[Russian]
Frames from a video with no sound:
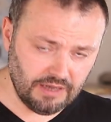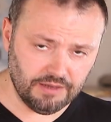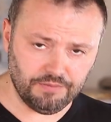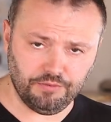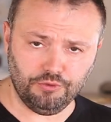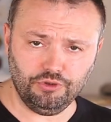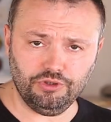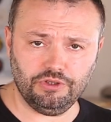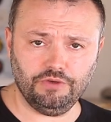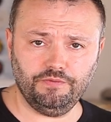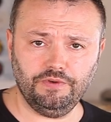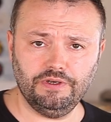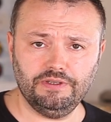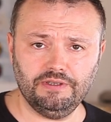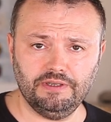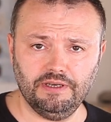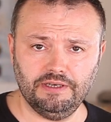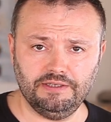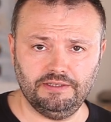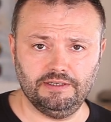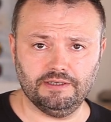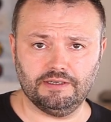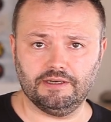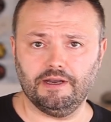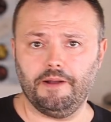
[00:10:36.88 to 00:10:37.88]
Просто
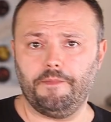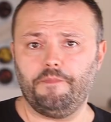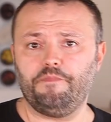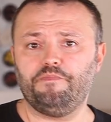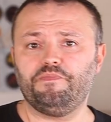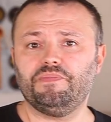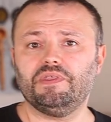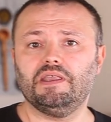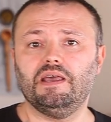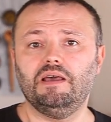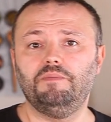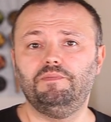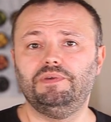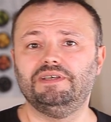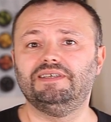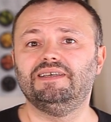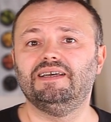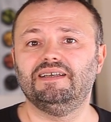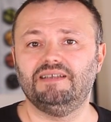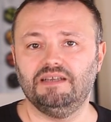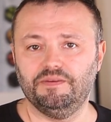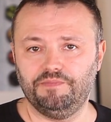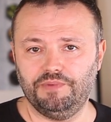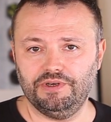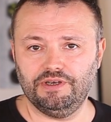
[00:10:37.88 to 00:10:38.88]
фантастика.
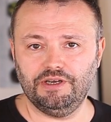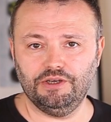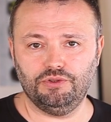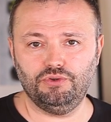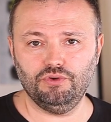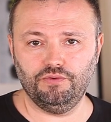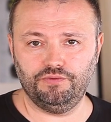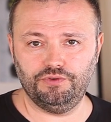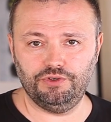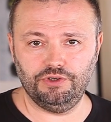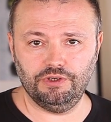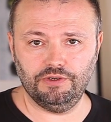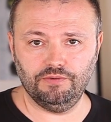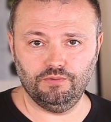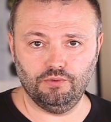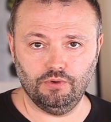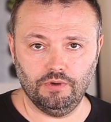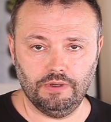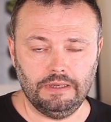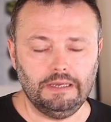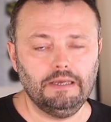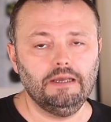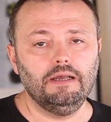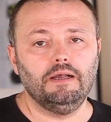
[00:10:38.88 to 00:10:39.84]
Обязательно приготовьте его.